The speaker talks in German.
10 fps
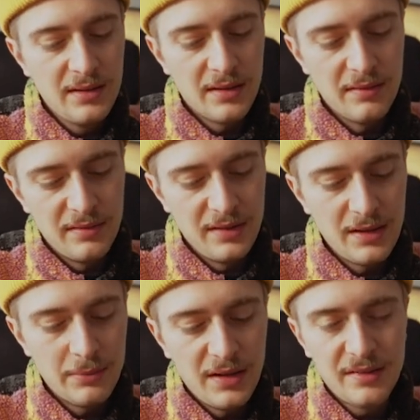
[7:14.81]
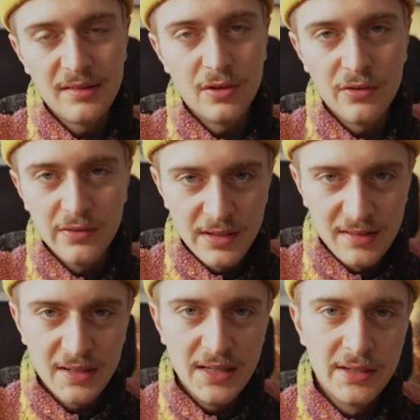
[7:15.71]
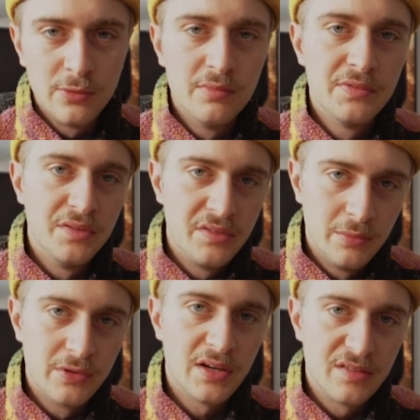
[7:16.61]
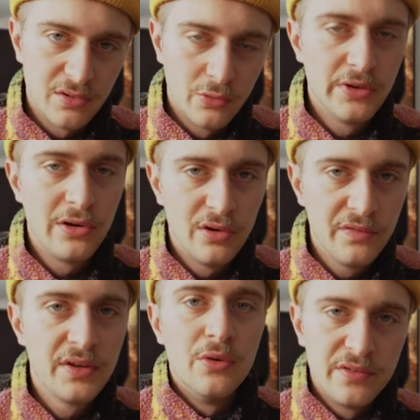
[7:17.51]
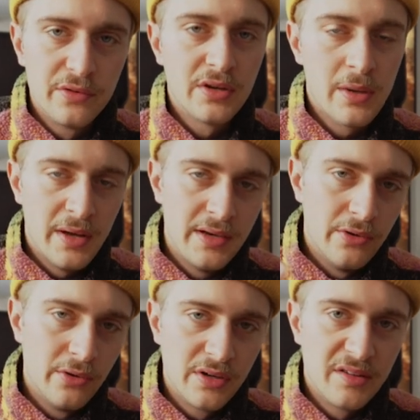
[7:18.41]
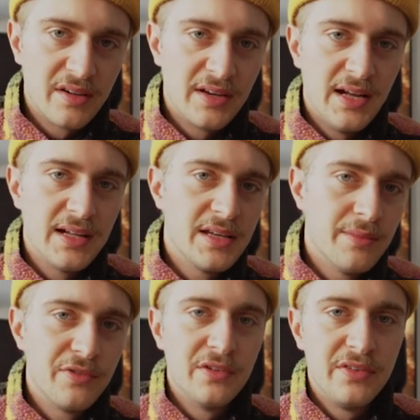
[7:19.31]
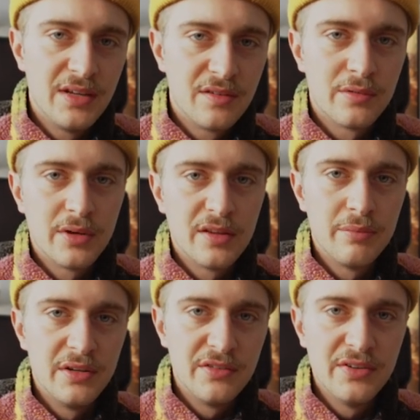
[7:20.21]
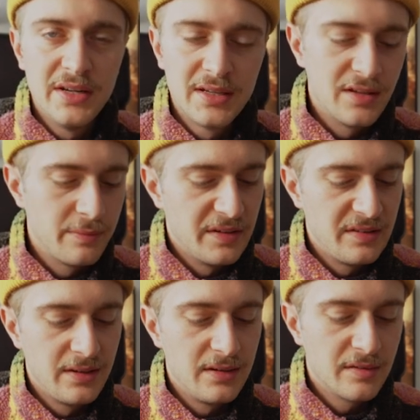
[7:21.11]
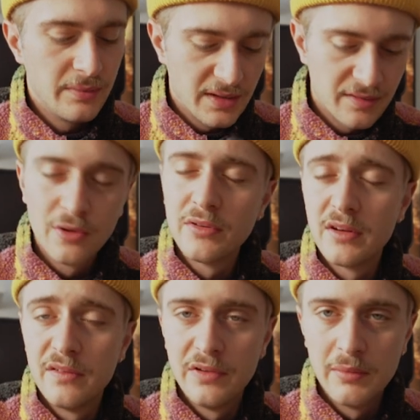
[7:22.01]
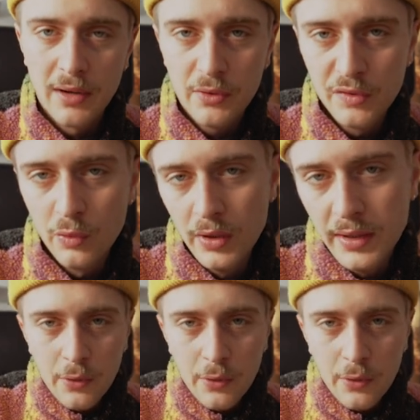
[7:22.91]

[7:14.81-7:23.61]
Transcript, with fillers: Dann seht ihr meistens auch, wie die Zahl hier oben von 37 runterläuft. Und die wird euch am Ende irgendein Signal geben von wegen, so jetzt bin ich fertig, jetzt passiert nichts mehr, jetzt könnt ihr den Film rausholen.